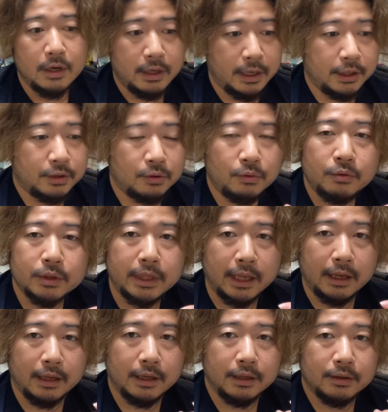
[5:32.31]
えっ、ー、と、大
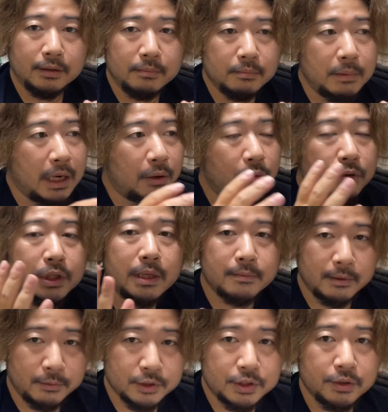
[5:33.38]
手、まあ、大手
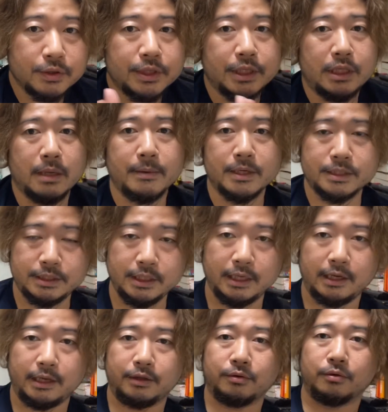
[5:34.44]
ももちろん知ってますし、
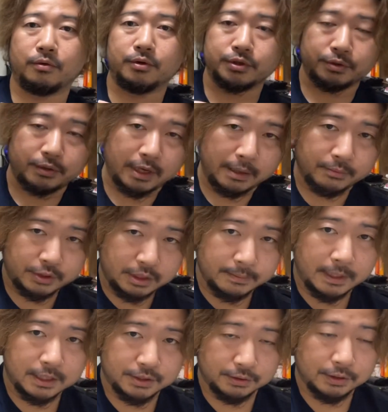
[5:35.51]
えっ、ー、と、ご紹介もし
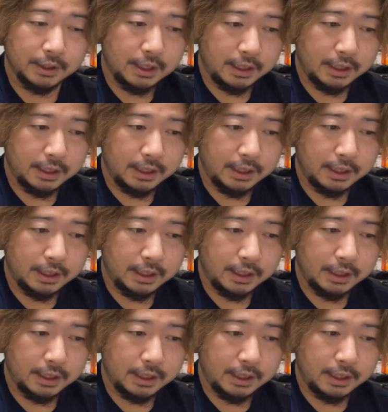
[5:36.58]
ます。